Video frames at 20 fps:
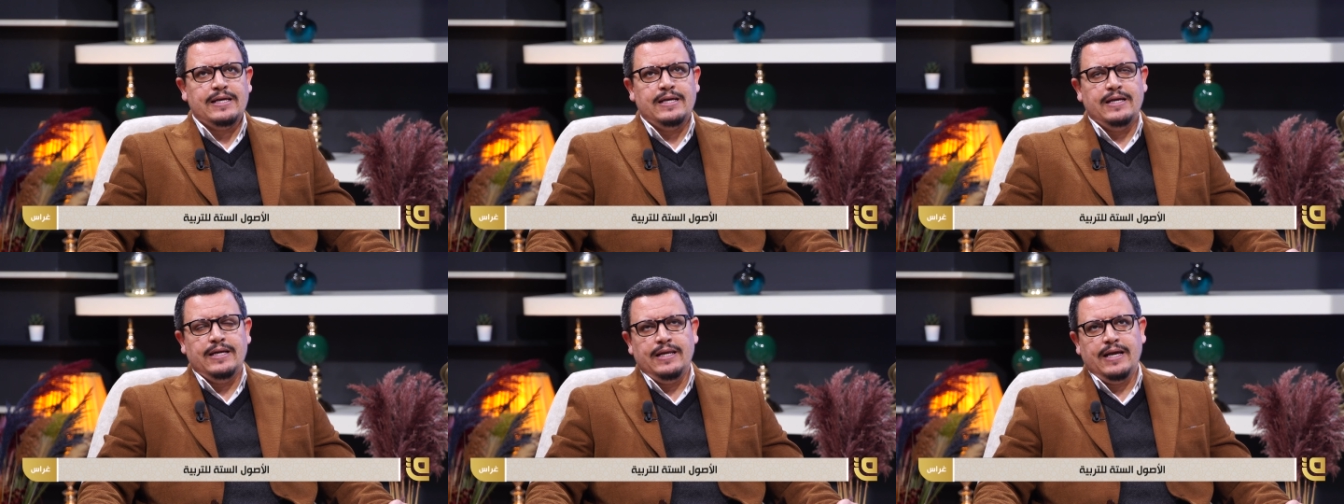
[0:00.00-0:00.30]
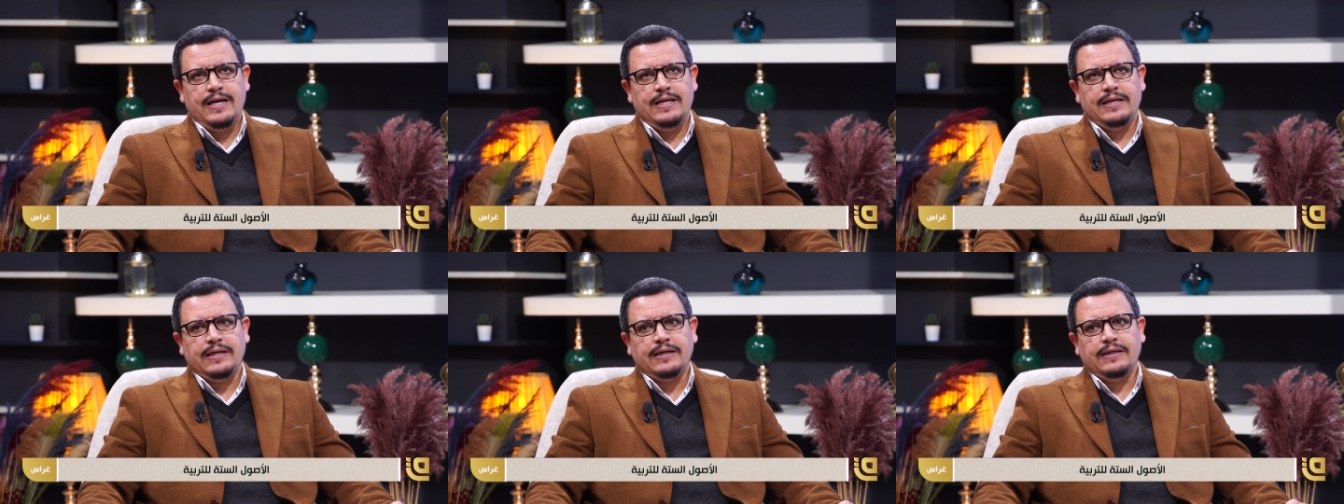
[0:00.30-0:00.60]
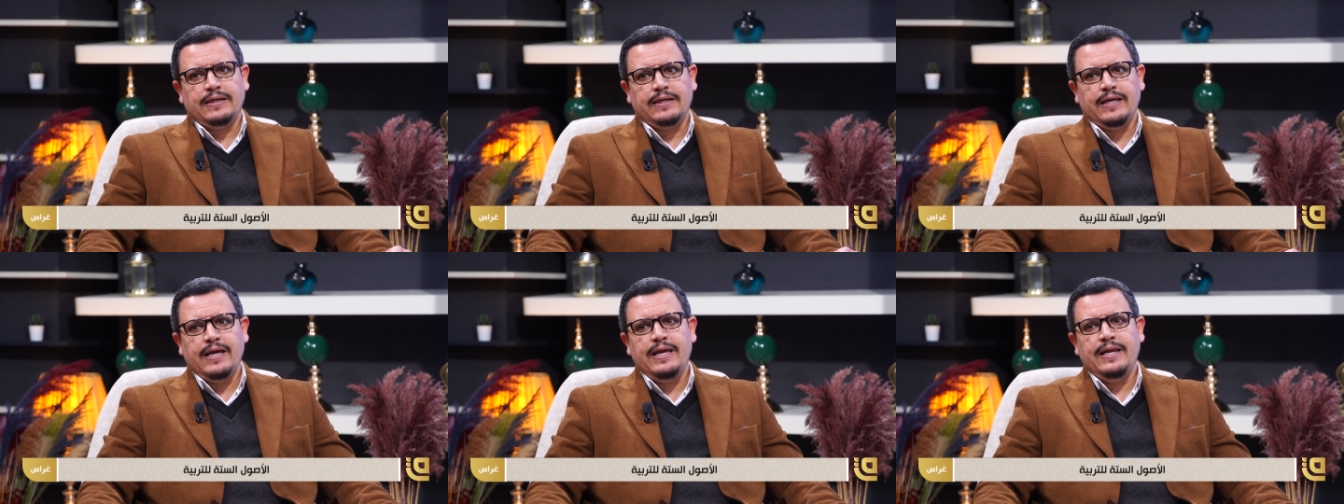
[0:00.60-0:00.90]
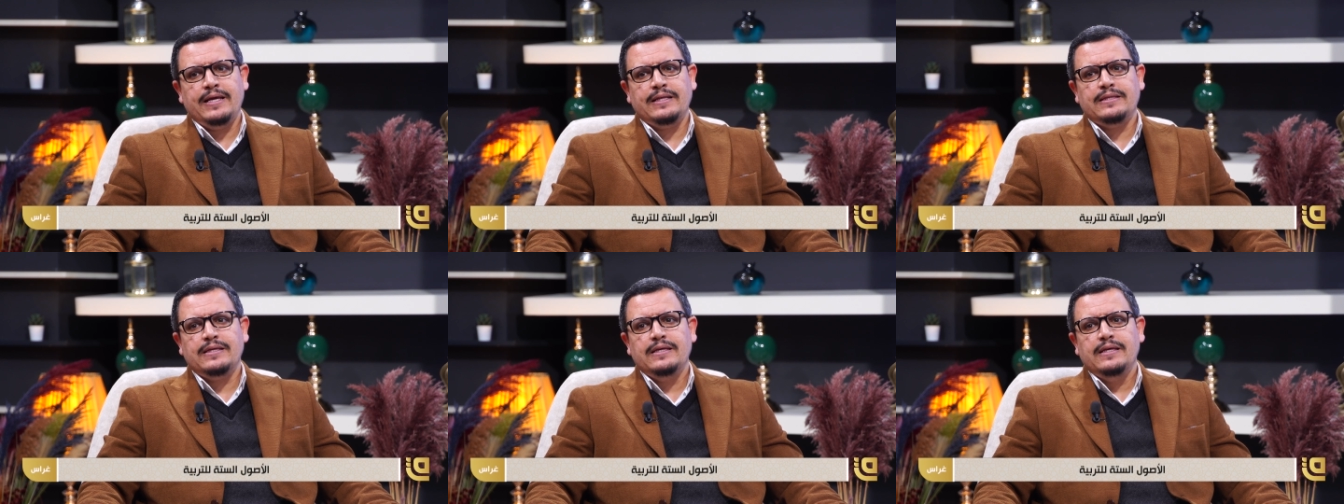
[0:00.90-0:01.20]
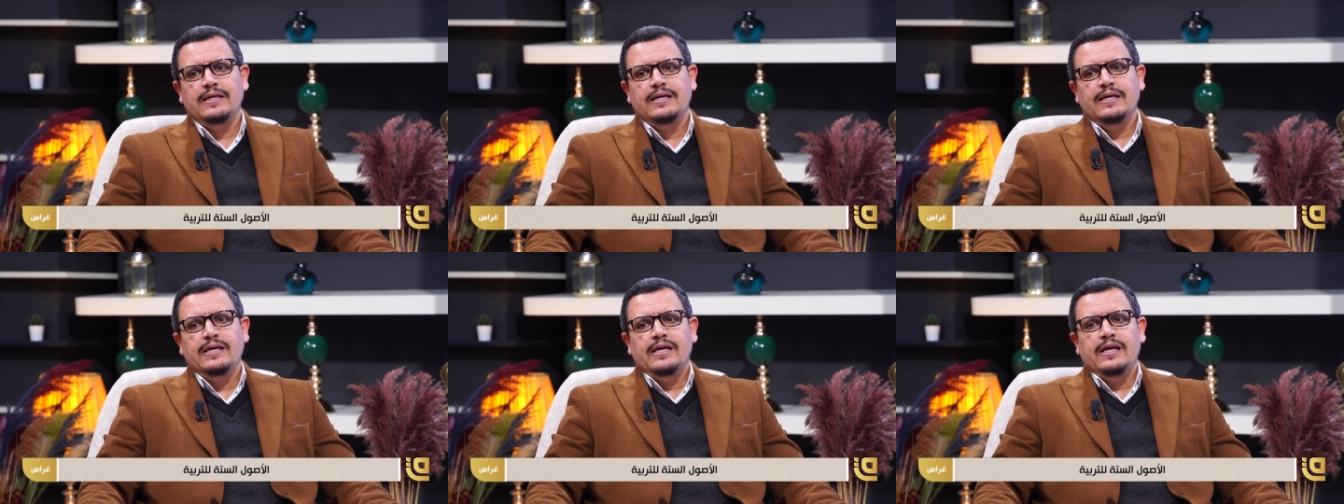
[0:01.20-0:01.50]
الحلقة كانت
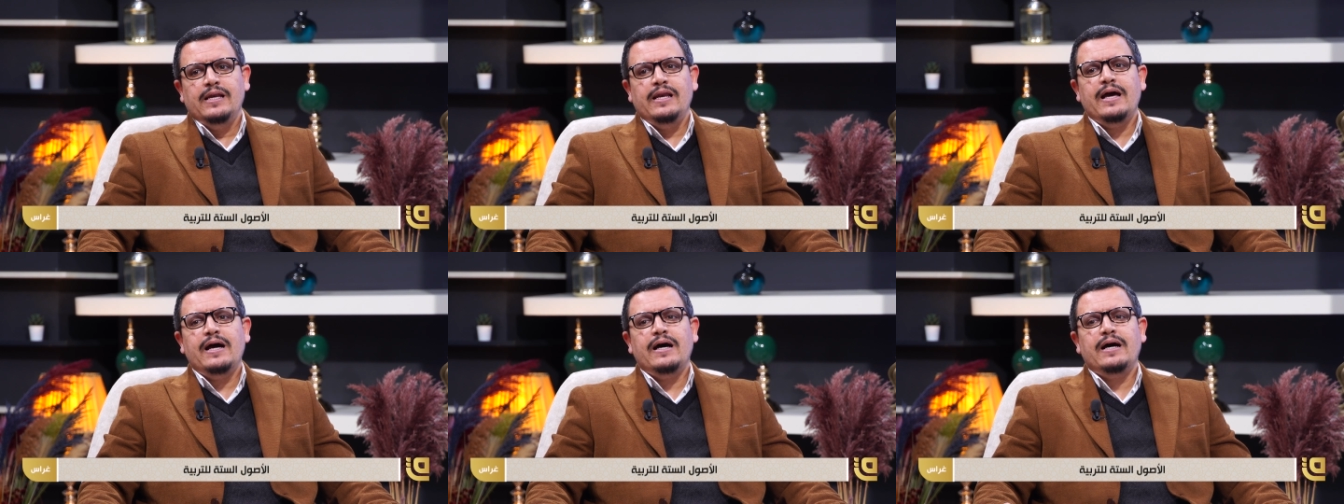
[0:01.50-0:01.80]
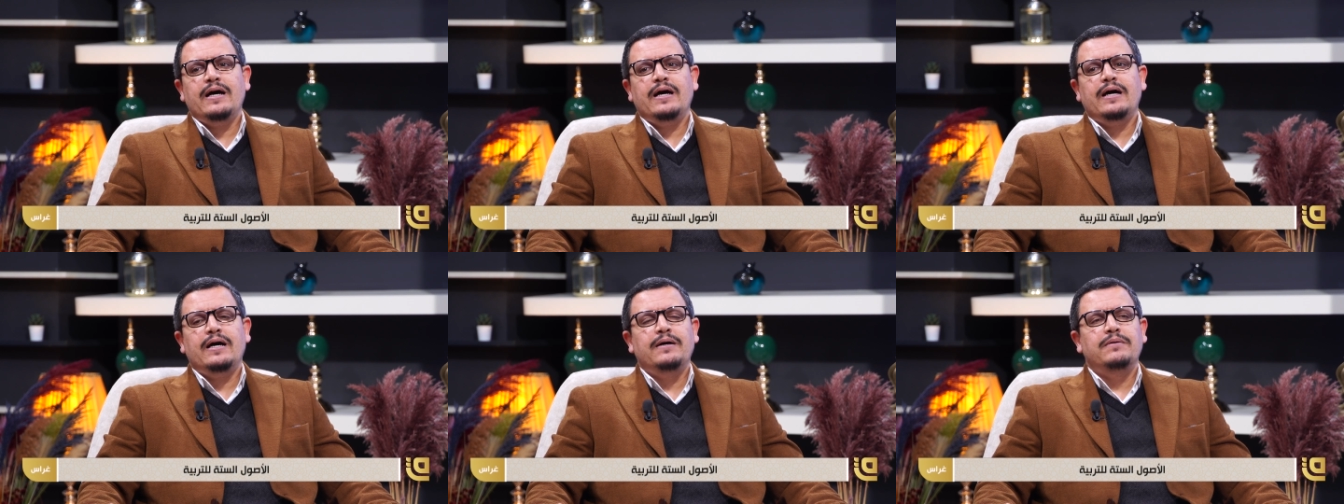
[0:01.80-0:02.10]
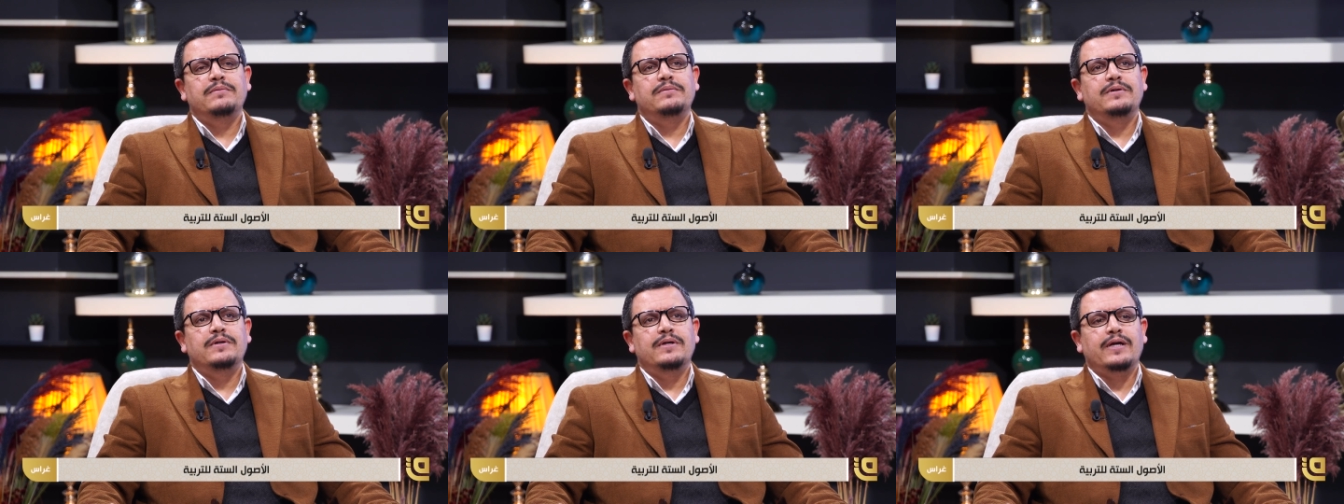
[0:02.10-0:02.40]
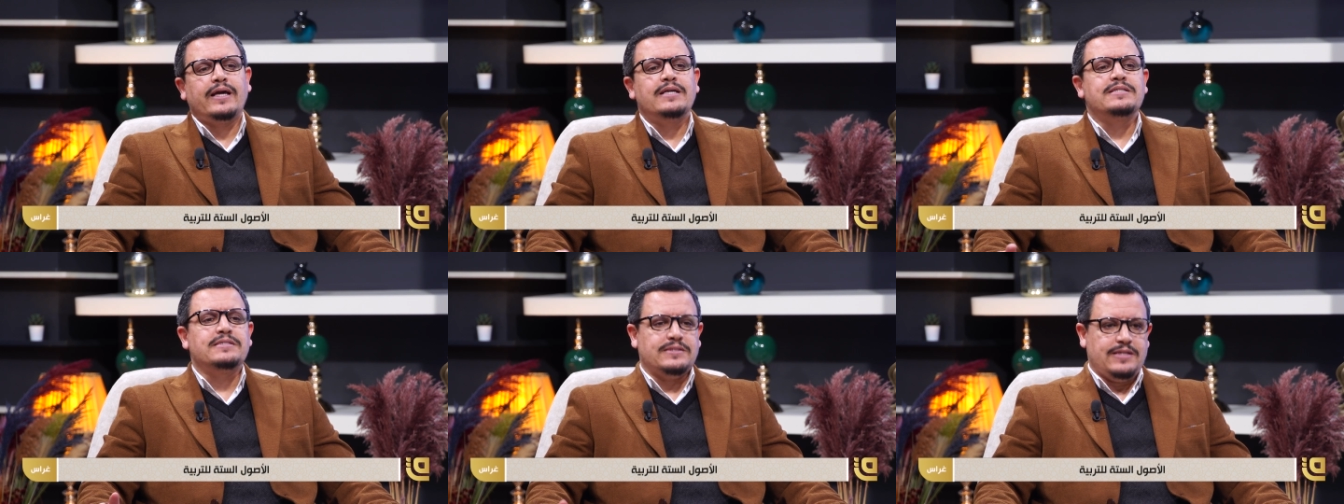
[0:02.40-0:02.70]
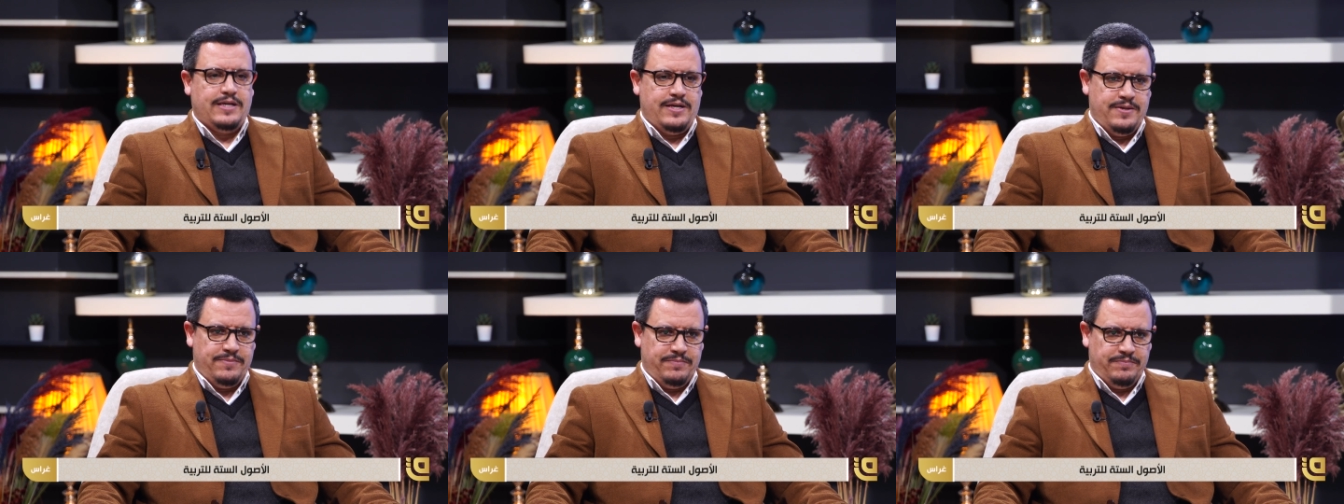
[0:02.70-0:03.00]
لها قصة